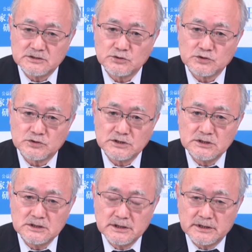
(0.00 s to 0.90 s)
徐々
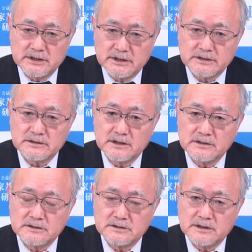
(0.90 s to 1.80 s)
に減って
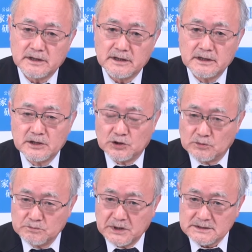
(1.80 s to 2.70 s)
いって4%